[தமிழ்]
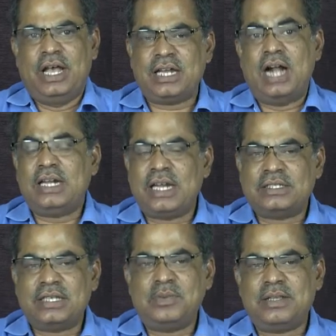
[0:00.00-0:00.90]
ஆனால்
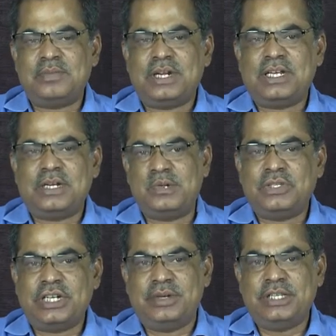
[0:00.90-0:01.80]
அக்சார்தம் வழக்கில்
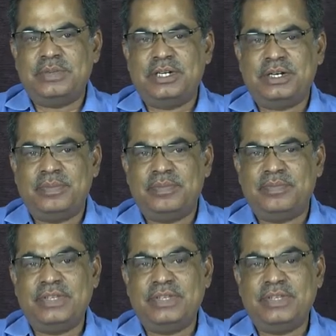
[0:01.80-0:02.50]
உச்சநீதிமன்றம்